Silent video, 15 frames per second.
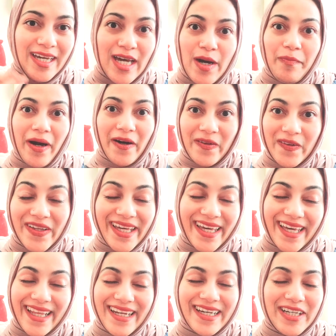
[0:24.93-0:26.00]
পাগল হয়ে
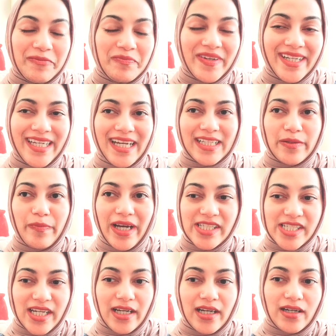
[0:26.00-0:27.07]
গেলাম মানে একটা
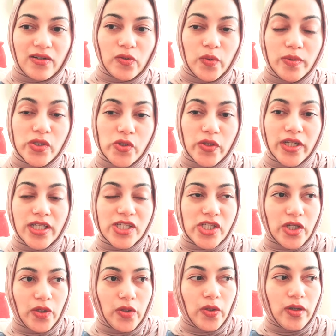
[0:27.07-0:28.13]
বাসা খুবই জরুরি
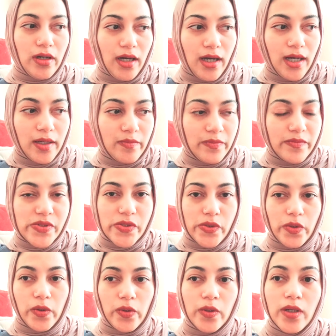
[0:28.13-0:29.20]
ছিল
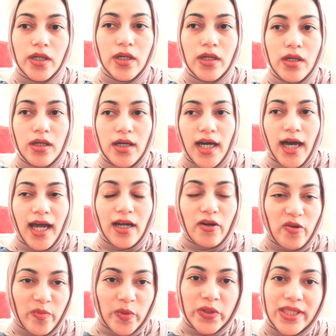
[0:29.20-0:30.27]
সো আল্লাহর
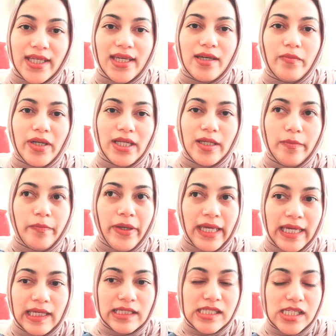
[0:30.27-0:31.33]
রহমতে মানে পেয়ে
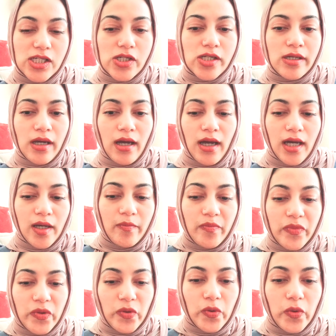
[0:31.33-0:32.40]
গেছি
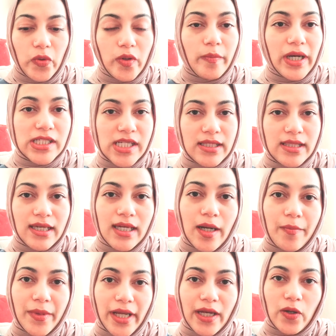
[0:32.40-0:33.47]
তো ওই বাসাতেই
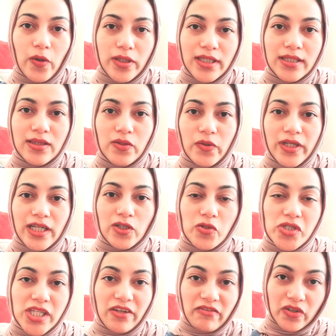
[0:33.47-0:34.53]
আমরা এই কয়দিন ধরে একটু
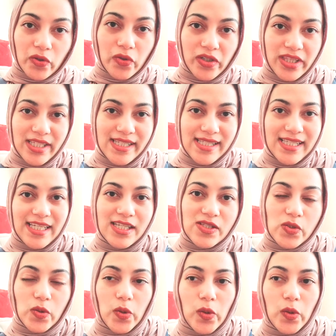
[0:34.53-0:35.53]
শিফট করতেছি সো